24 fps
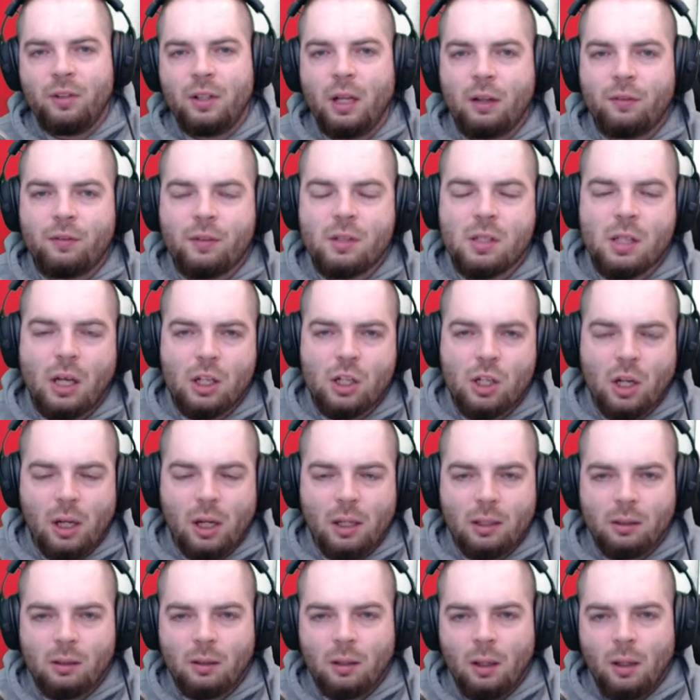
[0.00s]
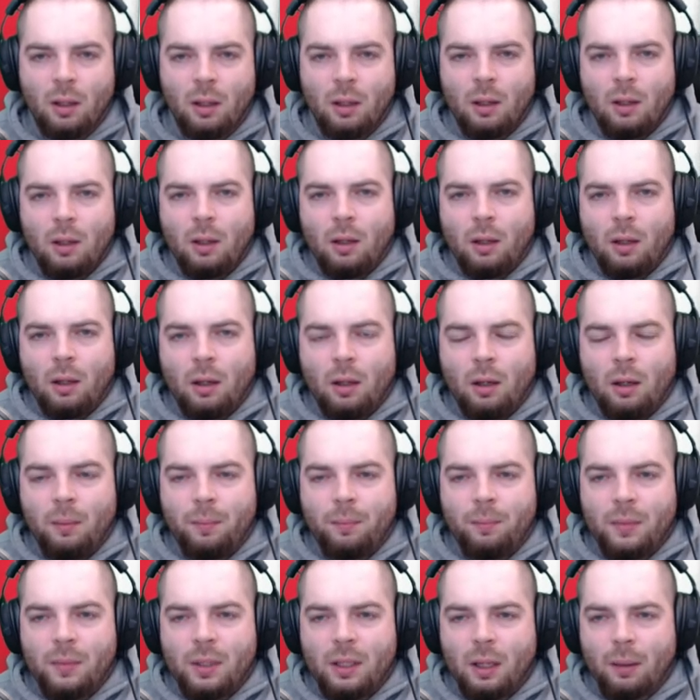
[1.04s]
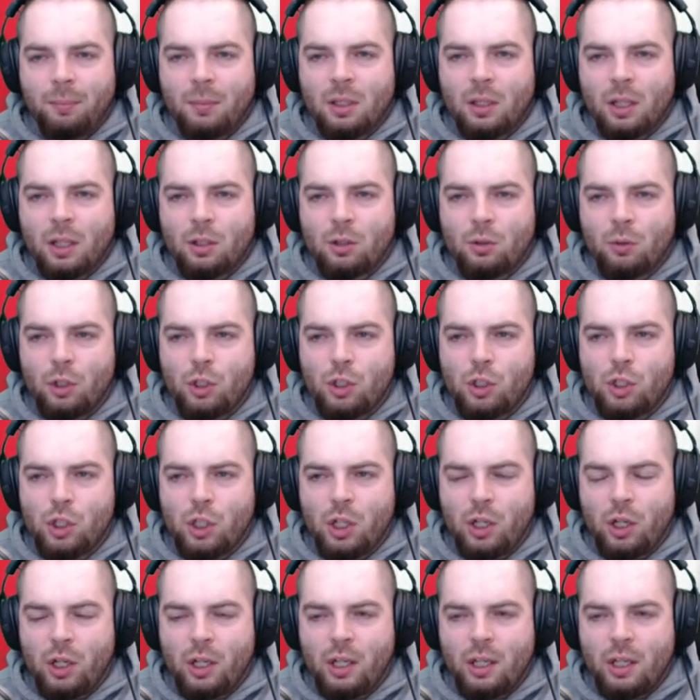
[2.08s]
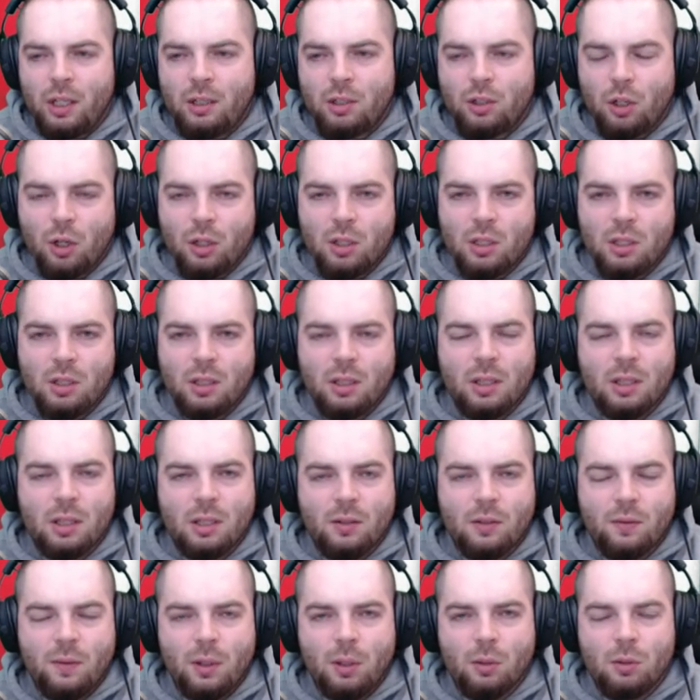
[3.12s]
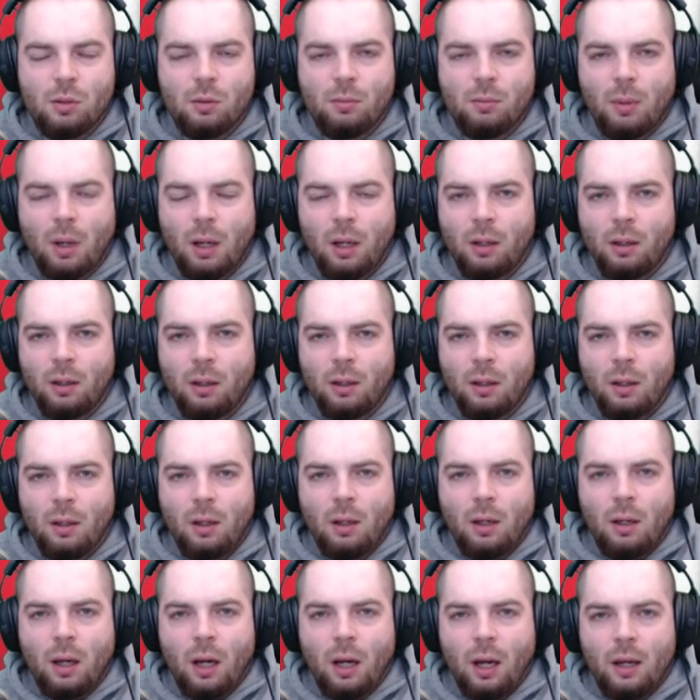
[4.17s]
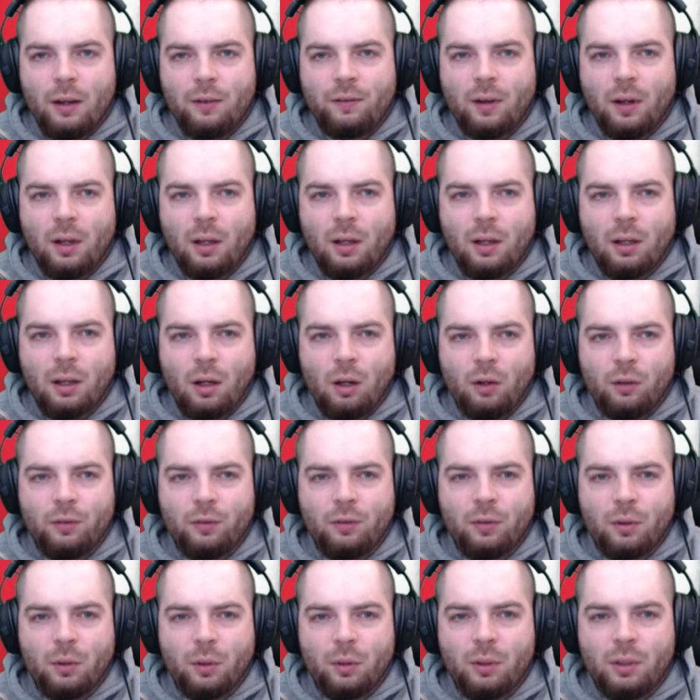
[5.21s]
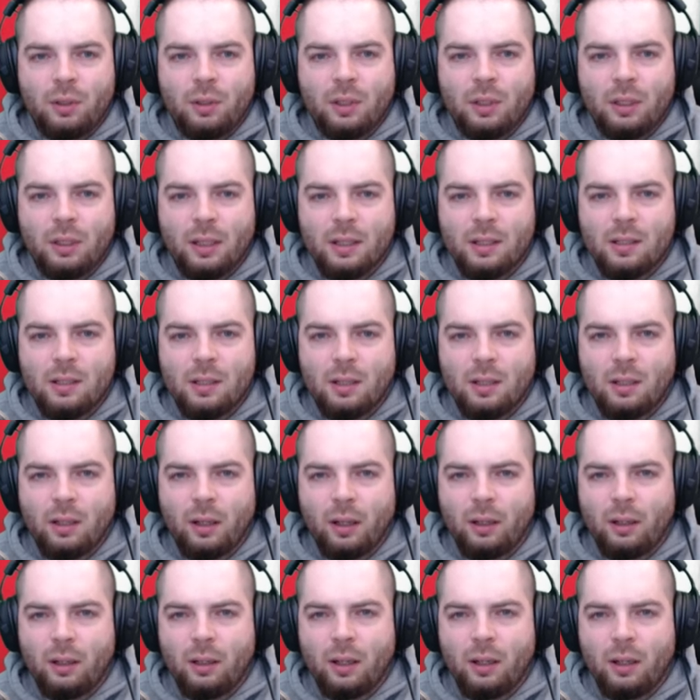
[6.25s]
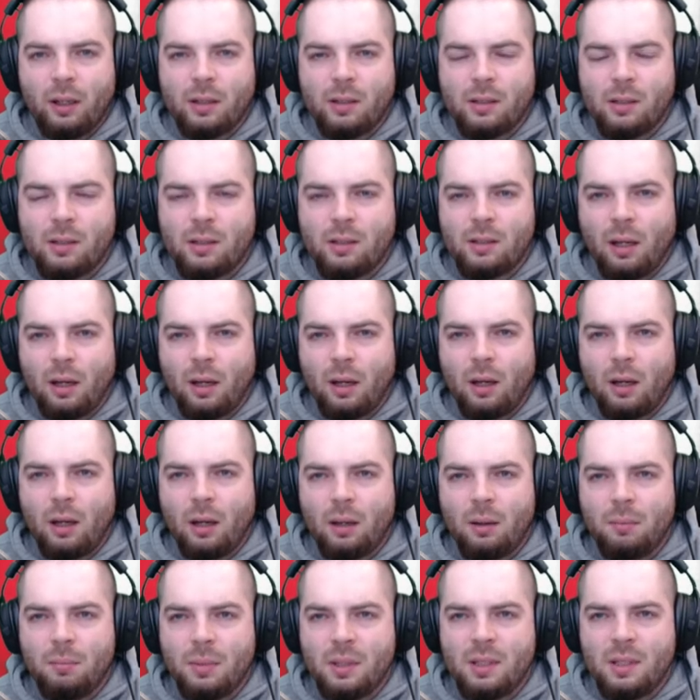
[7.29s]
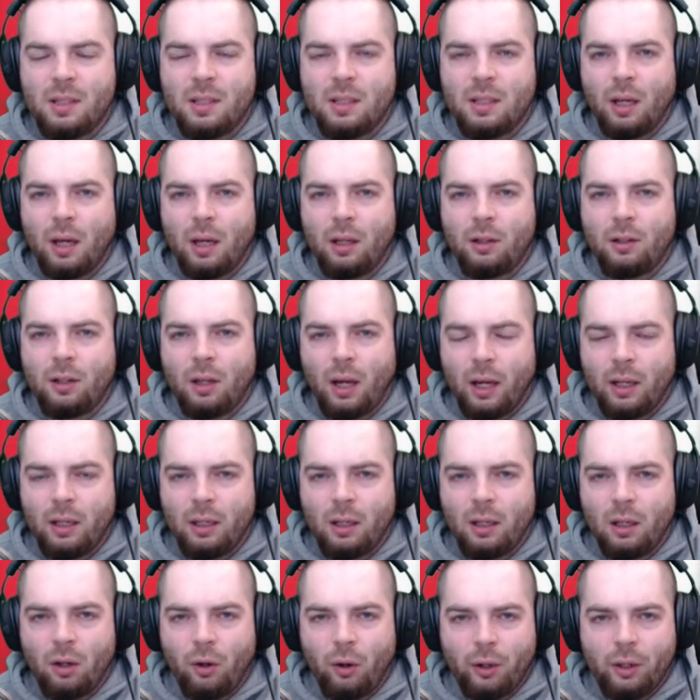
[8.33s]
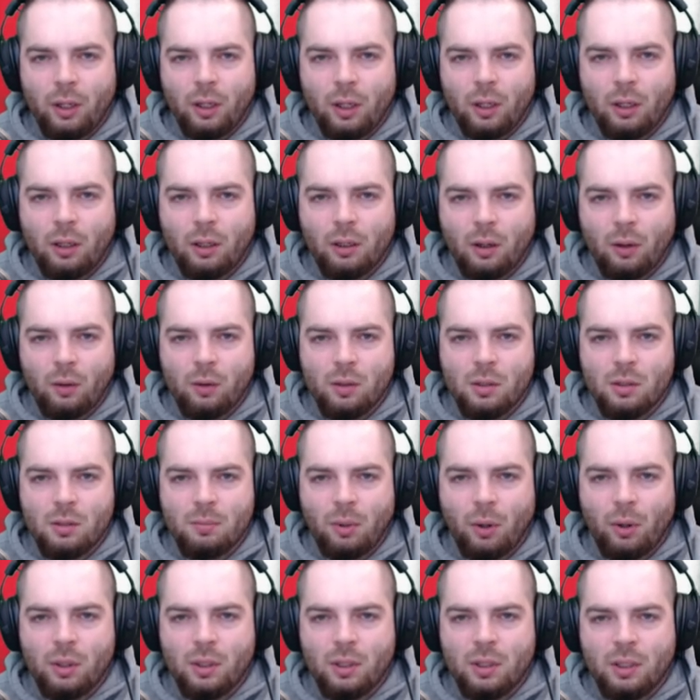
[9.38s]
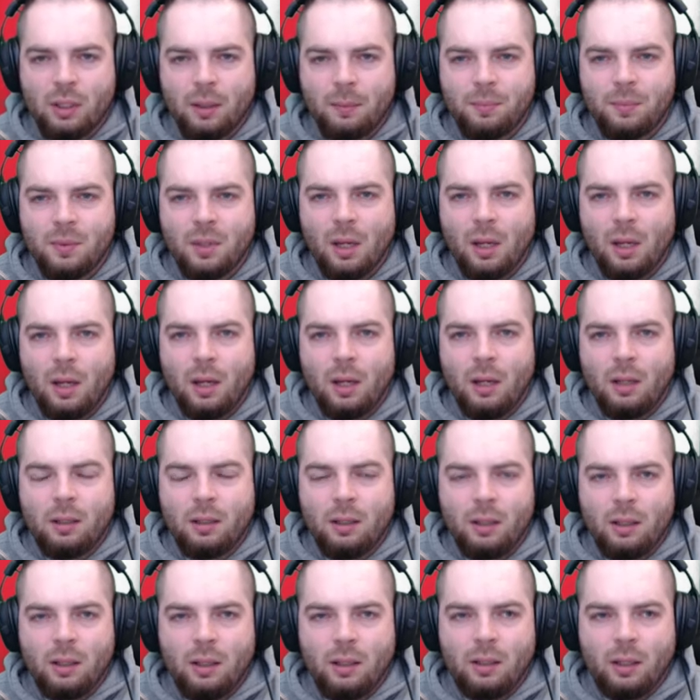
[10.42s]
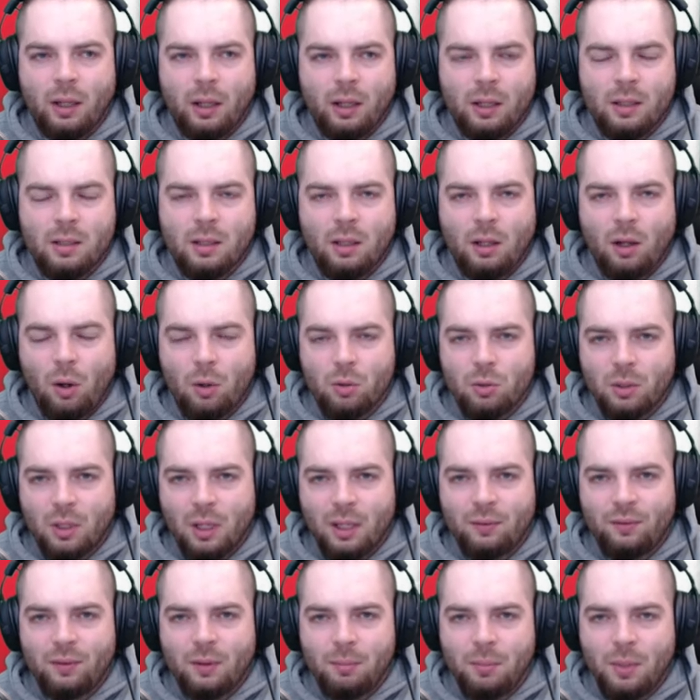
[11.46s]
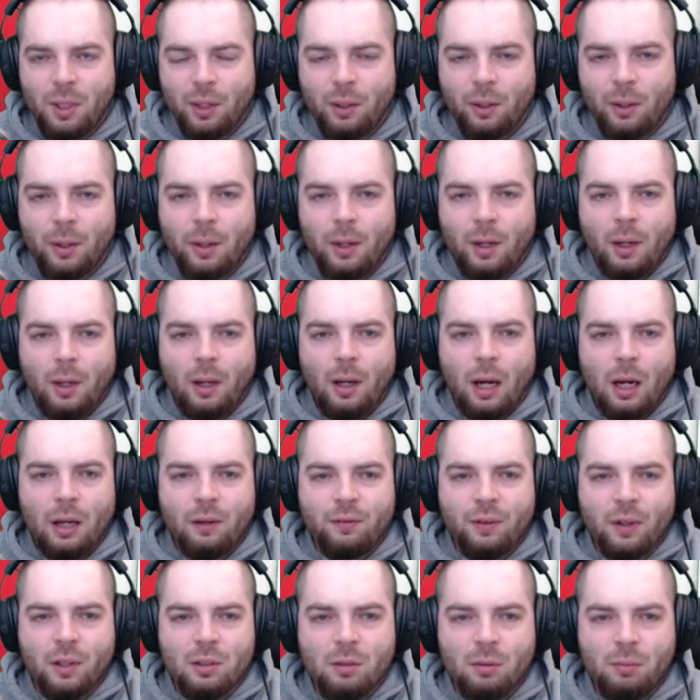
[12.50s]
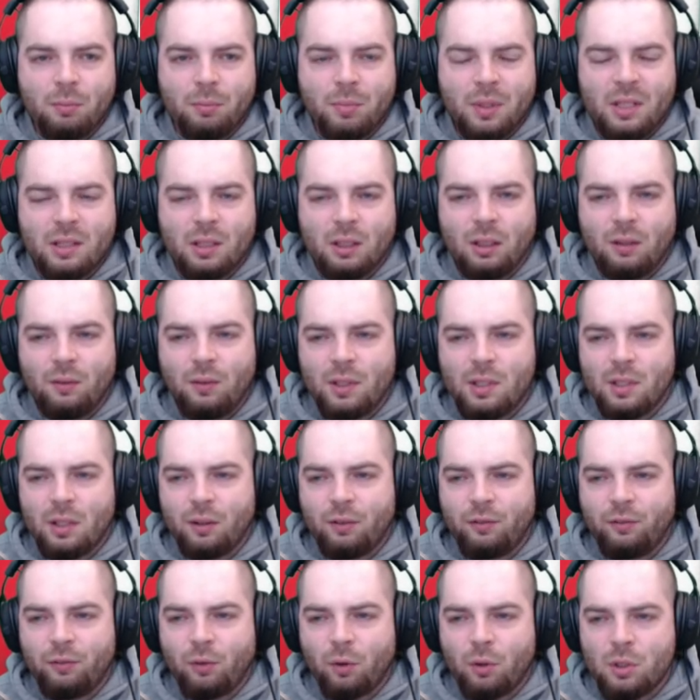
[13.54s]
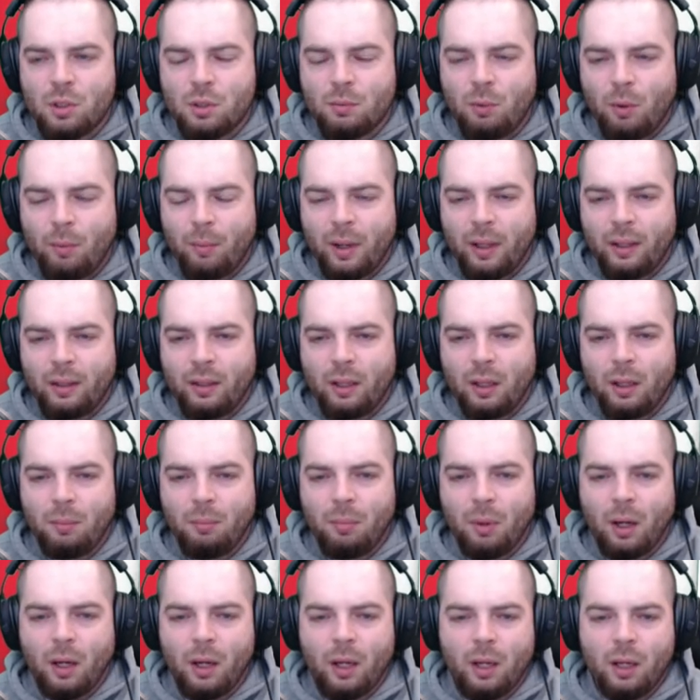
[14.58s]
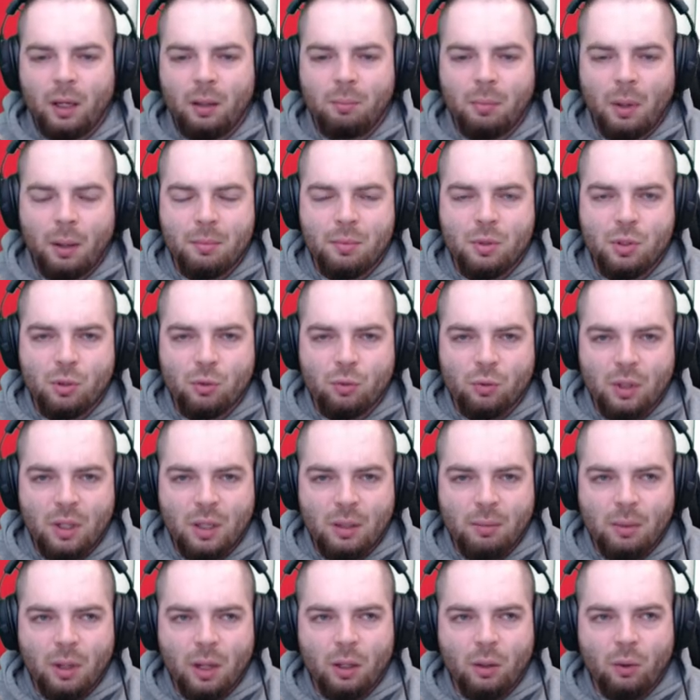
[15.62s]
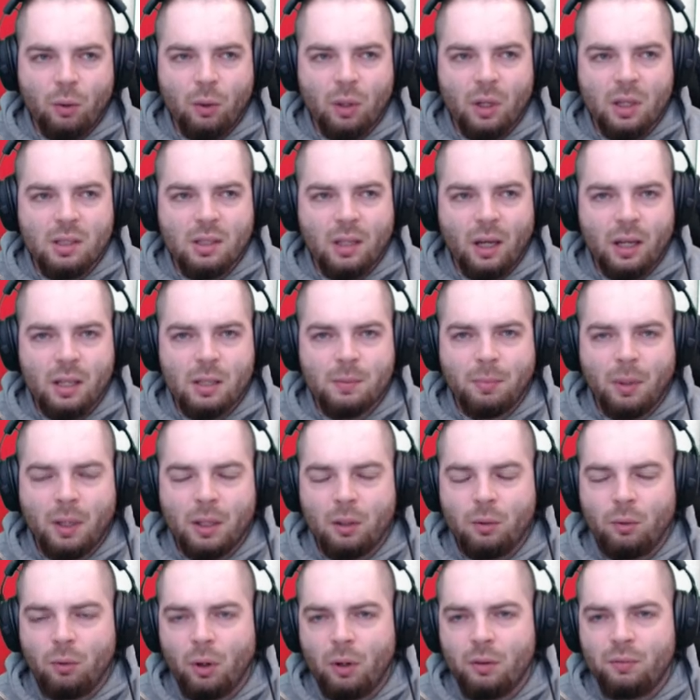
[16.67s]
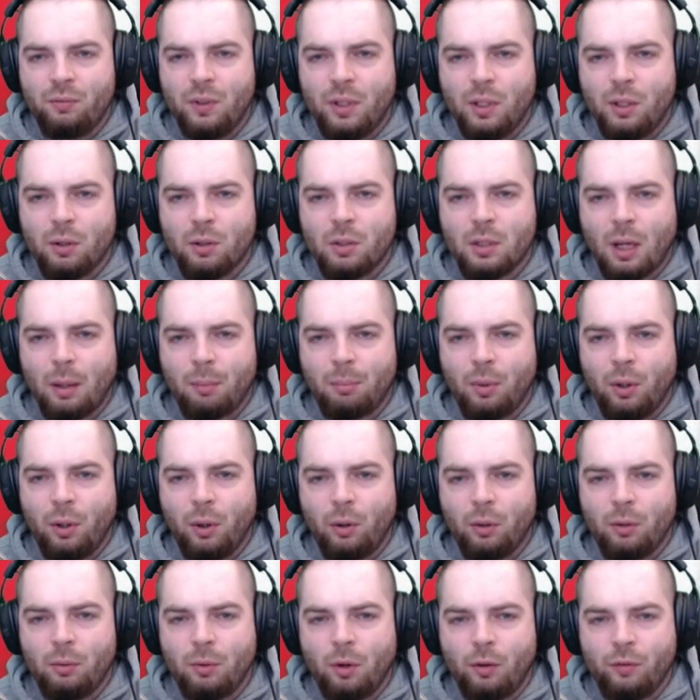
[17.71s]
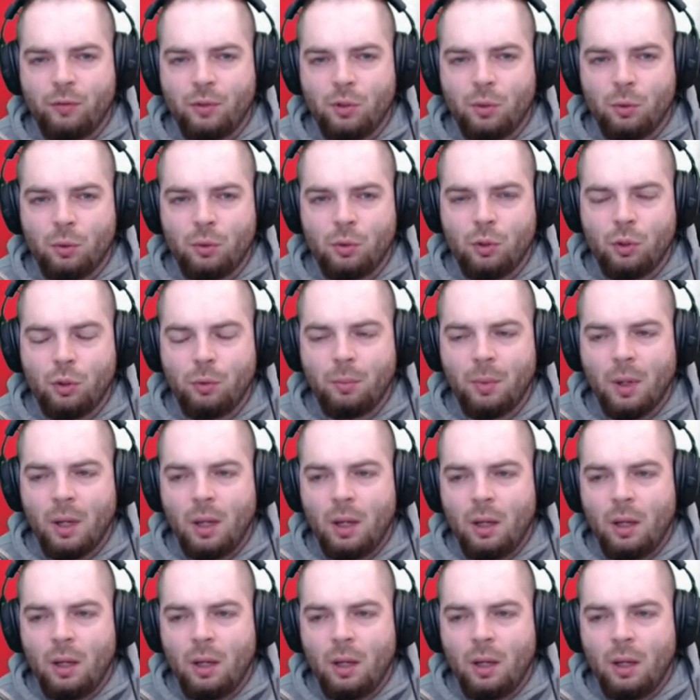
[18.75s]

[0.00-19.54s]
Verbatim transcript: Vielen Dank fürs Einschalten. Ähm, ich habe mich dazu entschlossen, dieses Video zu machen. Einfach aufgrund, dass ich denke, dass es da mit Sicherheit einige Leute draußen bei euch gibt, die, denen es genauso geht wie mir. Einfach so ein bisschen gewisse Frustmomente bei, beim Streamen oder sei es bei den neuen Videos uploaden auf YouTube.